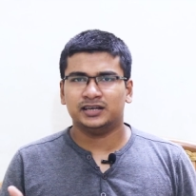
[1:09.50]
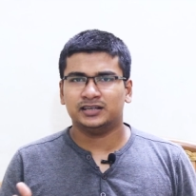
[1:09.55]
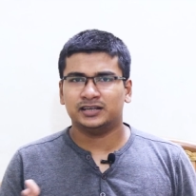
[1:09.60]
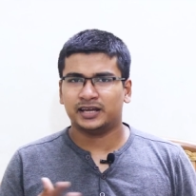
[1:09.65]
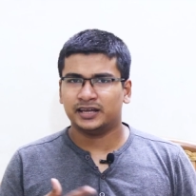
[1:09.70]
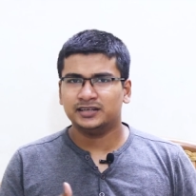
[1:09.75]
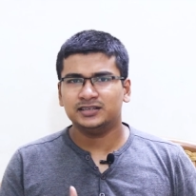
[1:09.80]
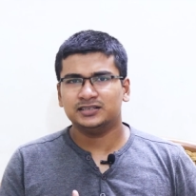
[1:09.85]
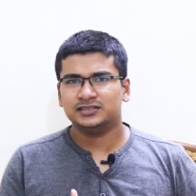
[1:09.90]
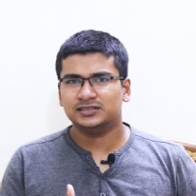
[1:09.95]
টিআই
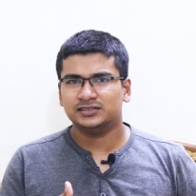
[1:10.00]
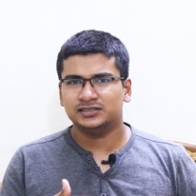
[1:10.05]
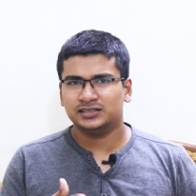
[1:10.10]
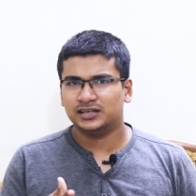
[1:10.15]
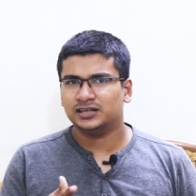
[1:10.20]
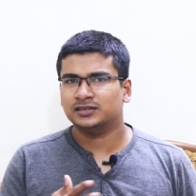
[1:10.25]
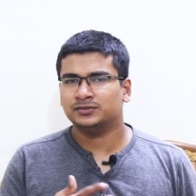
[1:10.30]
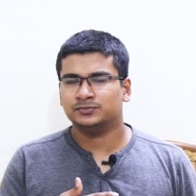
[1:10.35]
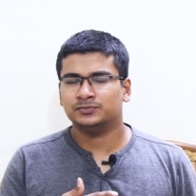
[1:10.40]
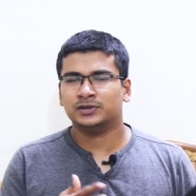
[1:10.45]
নাইন এইটি
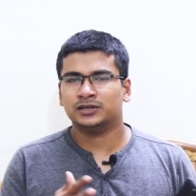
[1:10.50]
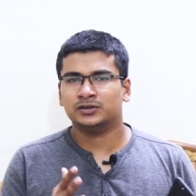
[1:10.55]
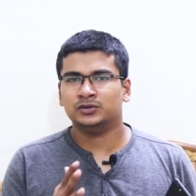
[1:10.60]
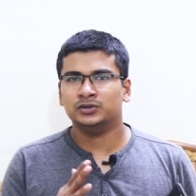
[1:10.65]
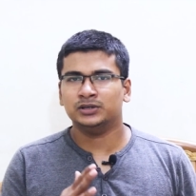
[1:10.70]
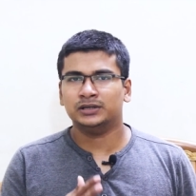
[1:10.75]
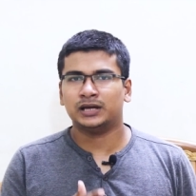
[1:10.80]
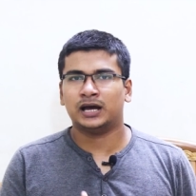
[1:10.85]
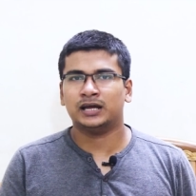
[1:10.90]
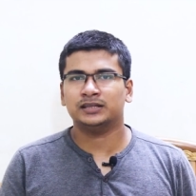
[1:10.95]
টিআই মানে
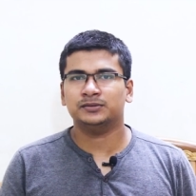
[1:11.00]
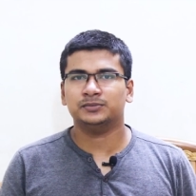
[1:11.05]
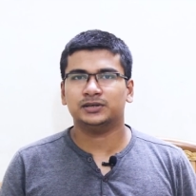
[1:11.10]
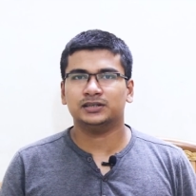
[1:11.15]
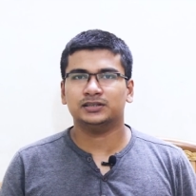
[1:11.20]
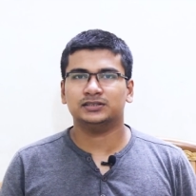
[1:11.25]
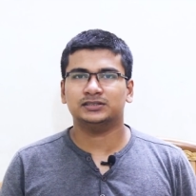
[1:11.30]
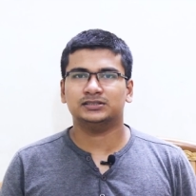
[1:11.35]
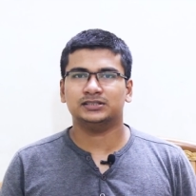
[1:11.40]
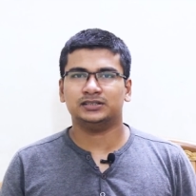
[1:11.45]
ওই
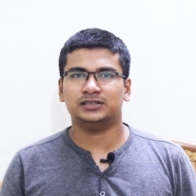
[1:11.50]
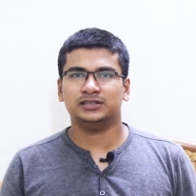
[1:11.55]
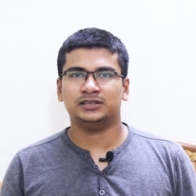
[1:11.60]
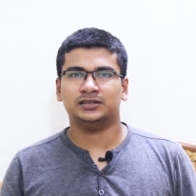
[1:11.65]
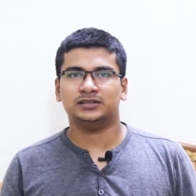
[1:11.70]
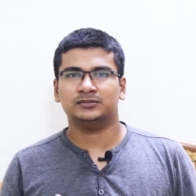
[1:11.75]
আদিমকালের যে